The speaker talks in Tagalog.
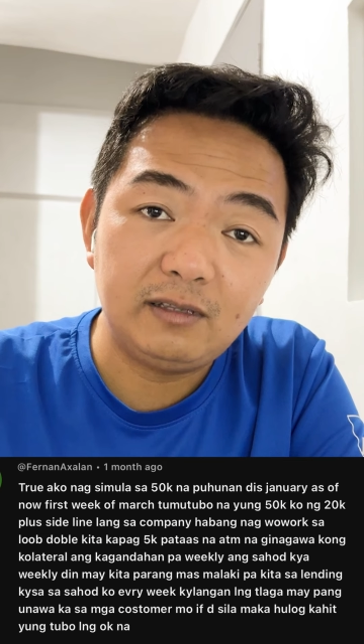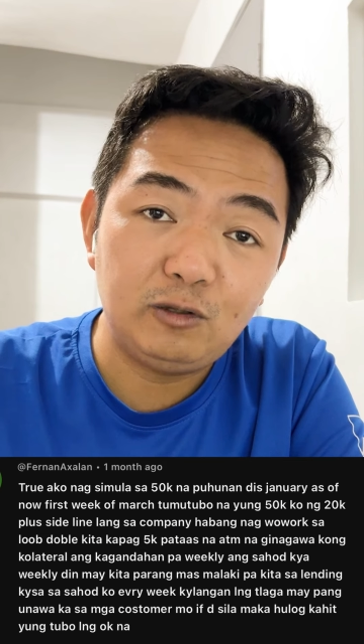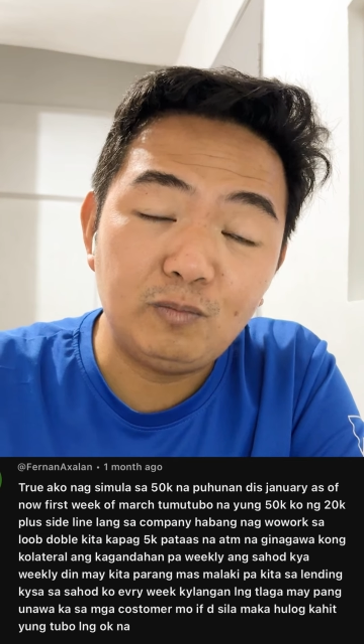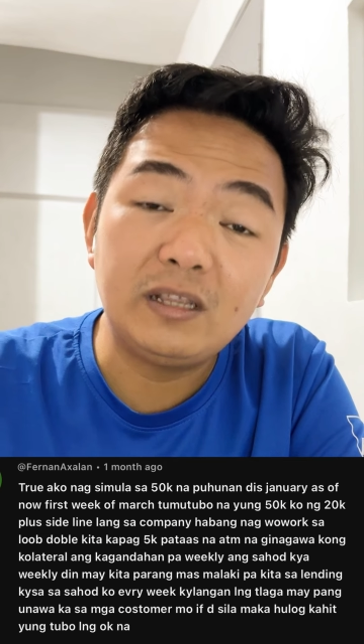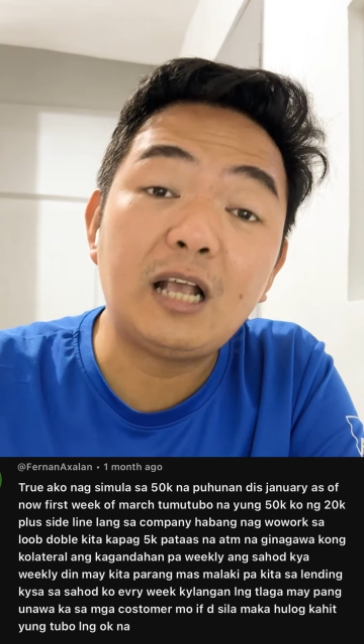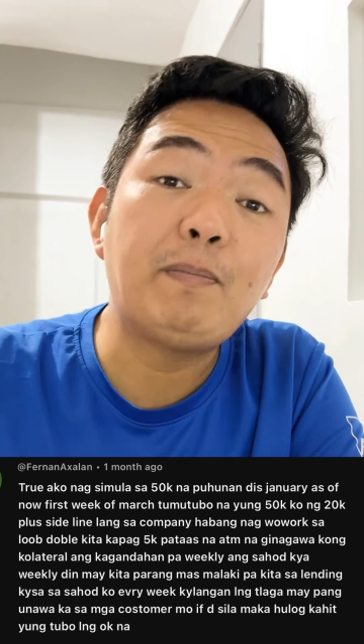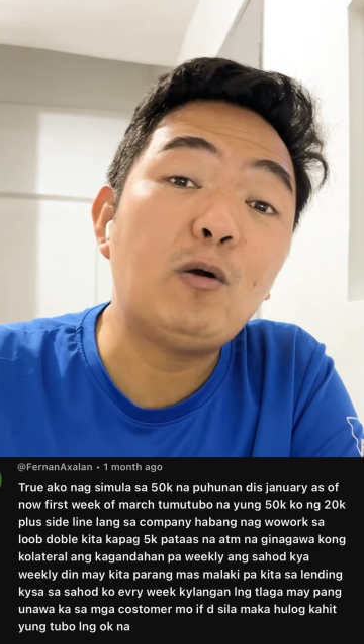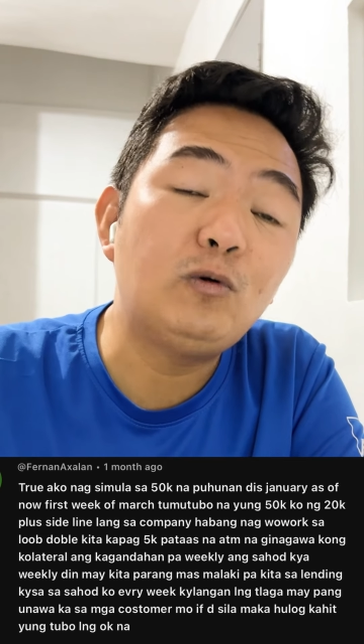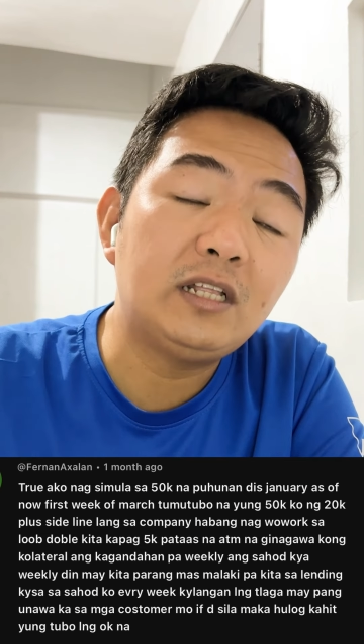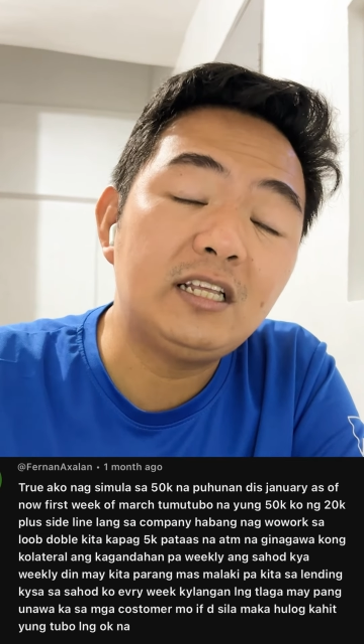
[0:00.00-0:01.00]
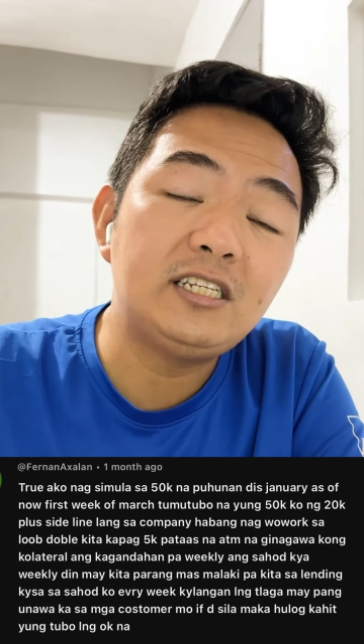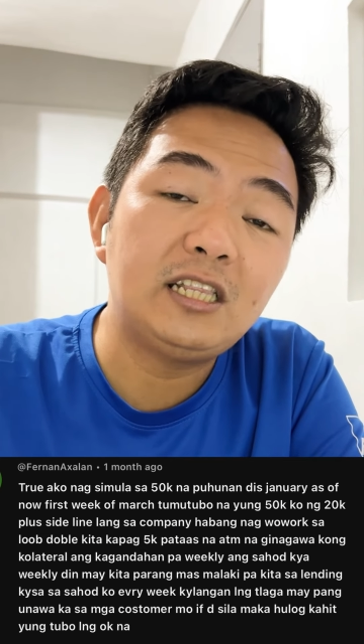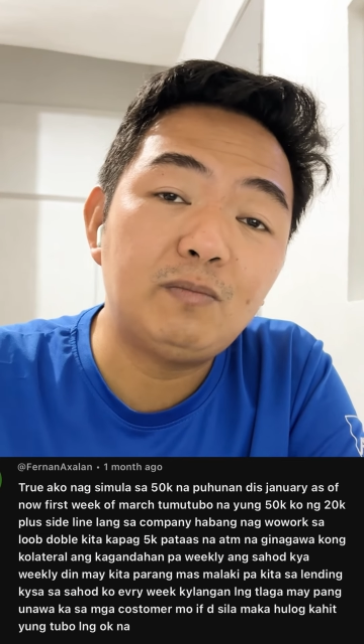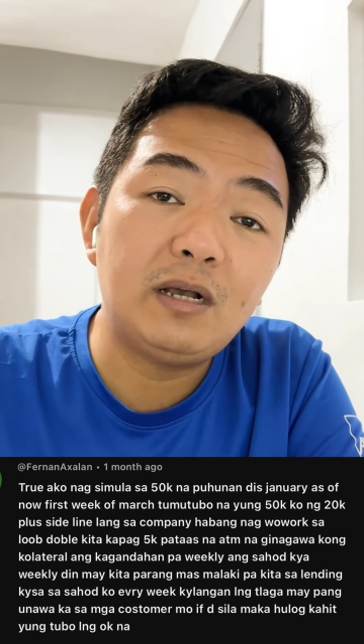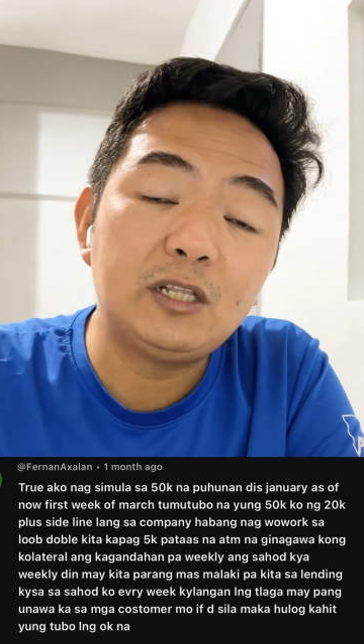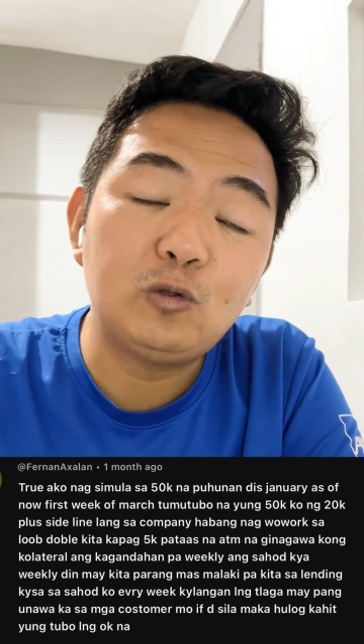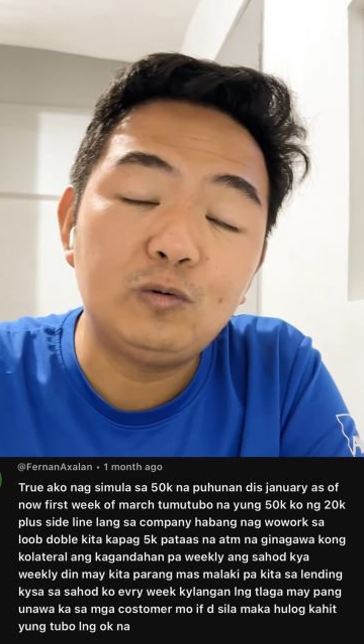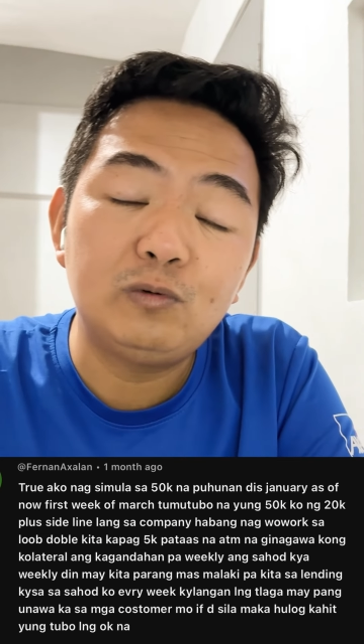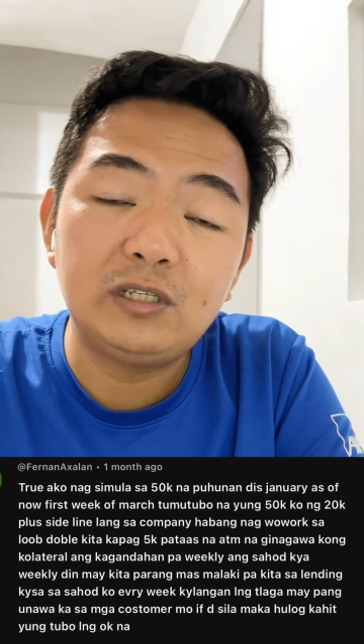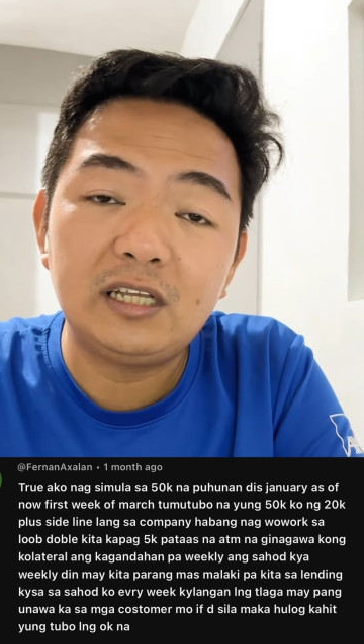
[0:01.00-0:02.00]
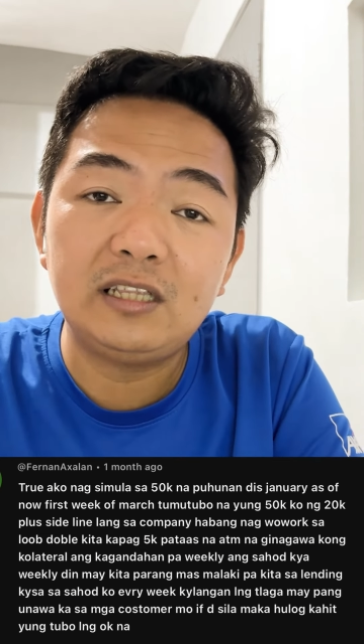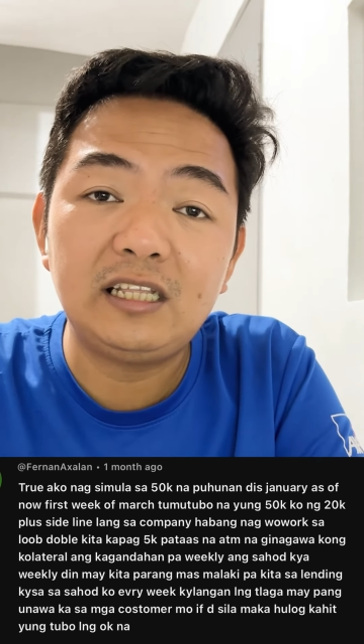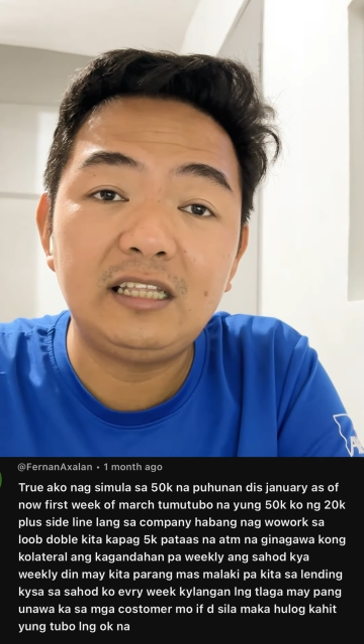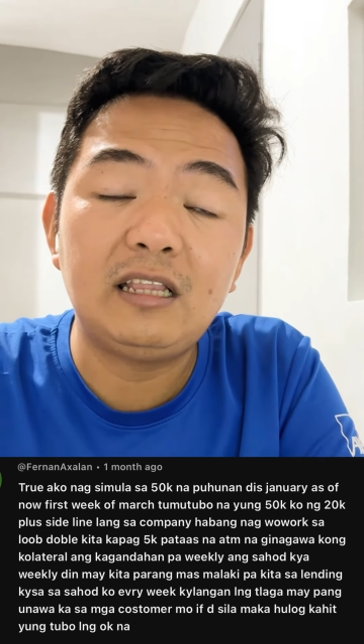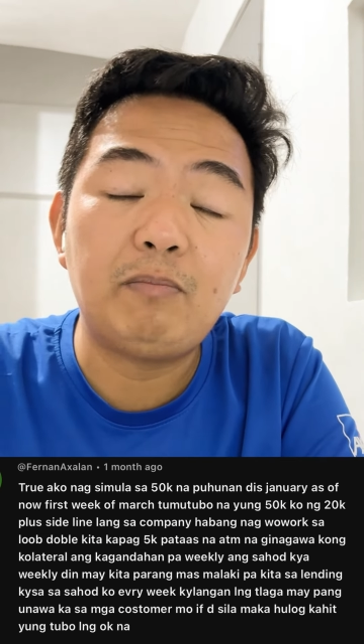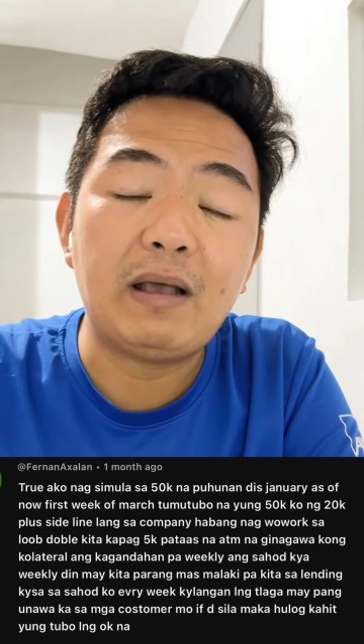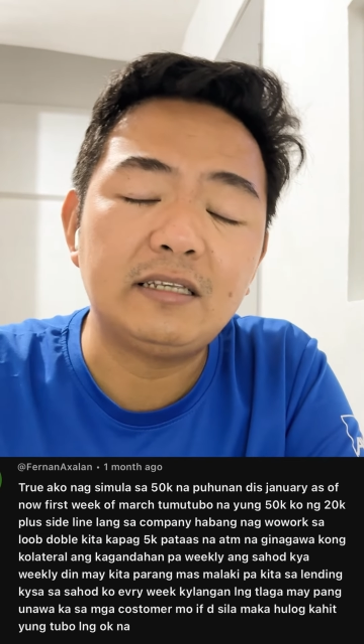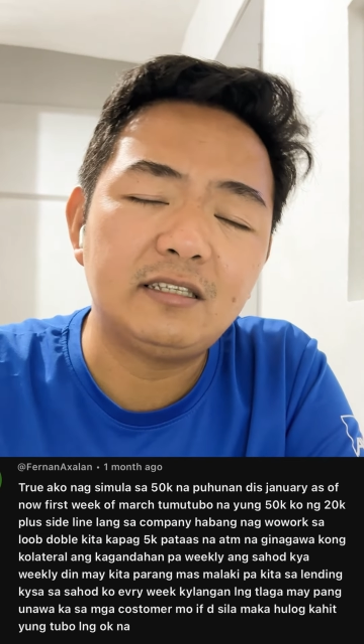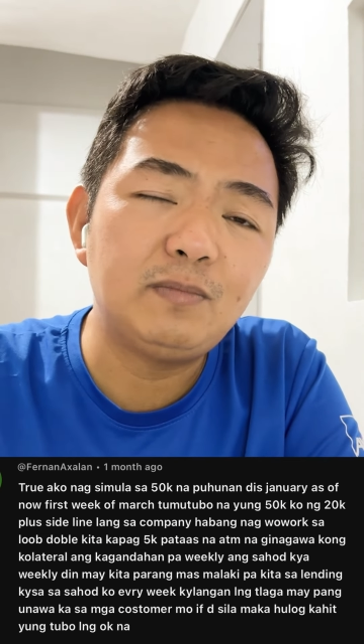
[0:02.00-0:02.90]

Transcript: nung, nagpauna na siya ng mga tubo sa in the past.